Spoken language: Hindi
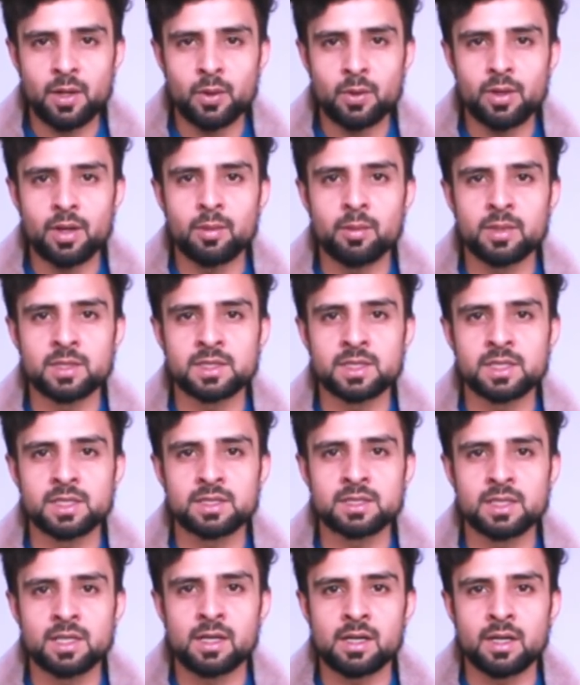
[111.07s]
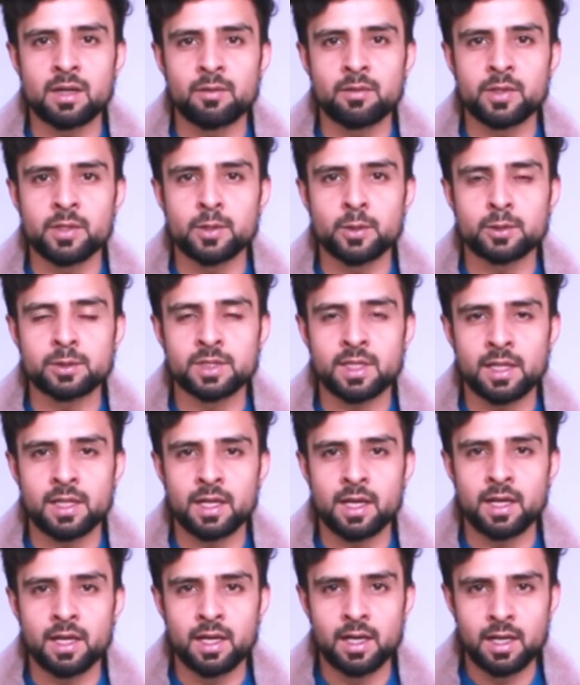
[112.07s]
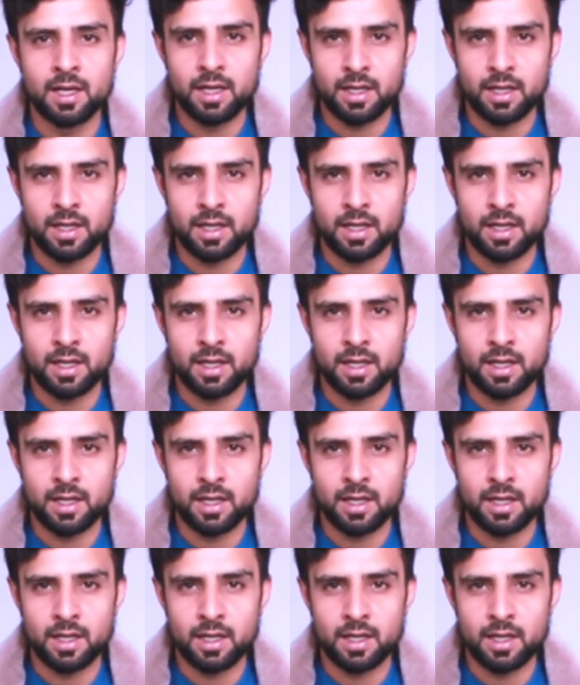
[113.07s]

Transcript: होगा मज़ीद इस तरह का वीडियोस के लिए